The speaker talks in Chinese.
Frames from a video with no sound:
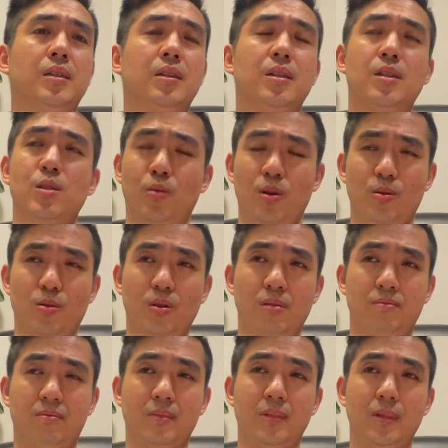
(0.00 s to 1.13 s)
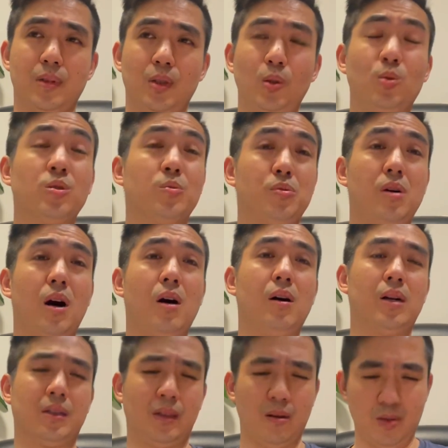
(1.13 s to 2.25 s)
所以说弄得不好
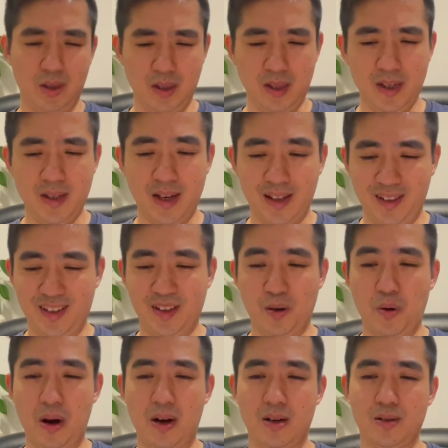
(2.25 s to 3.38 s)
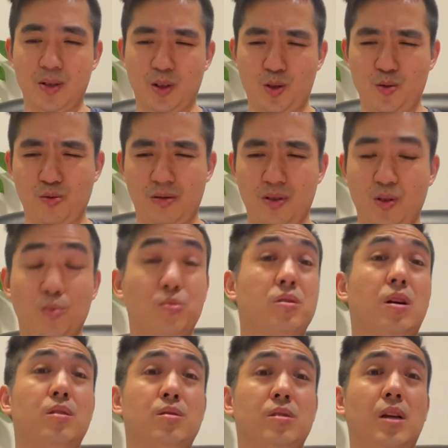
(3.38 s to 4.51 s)
啊，到今年年底的话，这个数字就不是
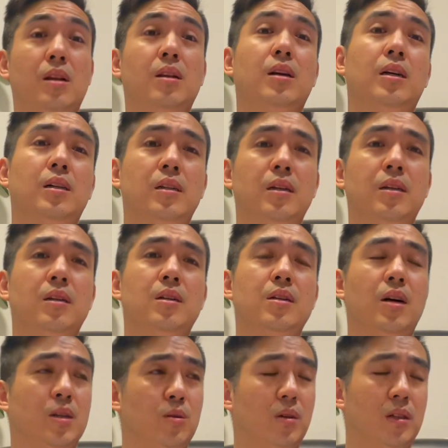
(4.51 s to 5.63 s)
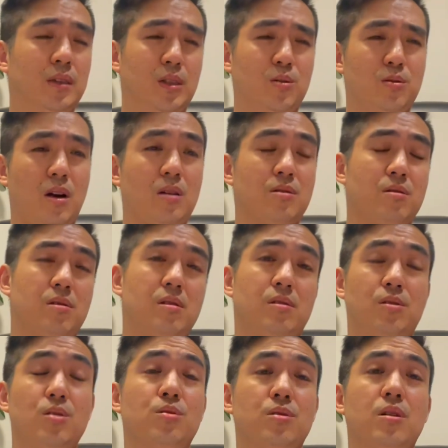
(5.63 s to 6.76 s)
二十三了，很有可能就是二十四，
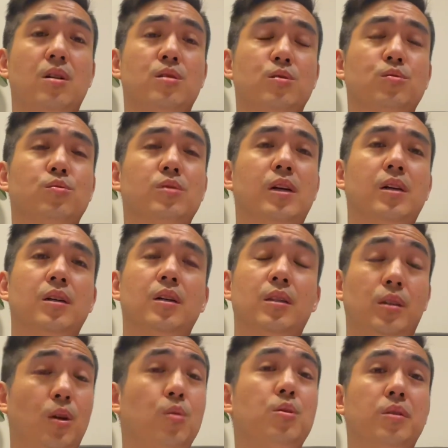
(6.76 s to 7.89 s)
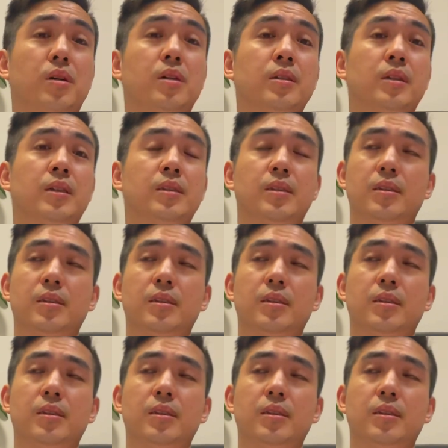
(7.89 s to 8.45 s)
甚至是二十五都有可能。